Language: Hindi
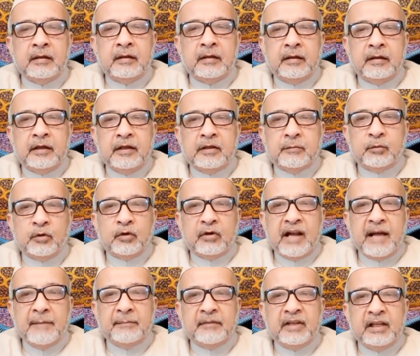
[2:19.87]
इस प्रोग्राम
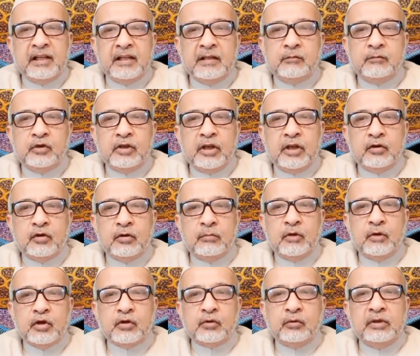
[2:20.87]
के लिए मुझे जो
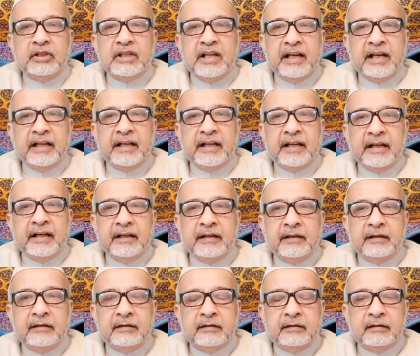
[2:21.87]
मौजू दिया गया है
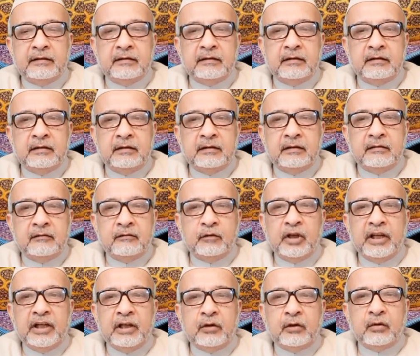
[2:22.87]
वो है
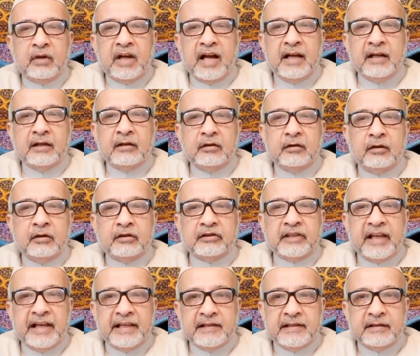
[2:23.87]
कुरान और
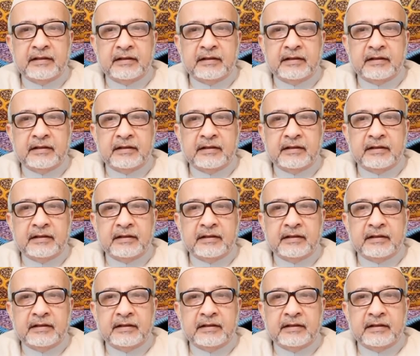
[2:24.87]
साइंस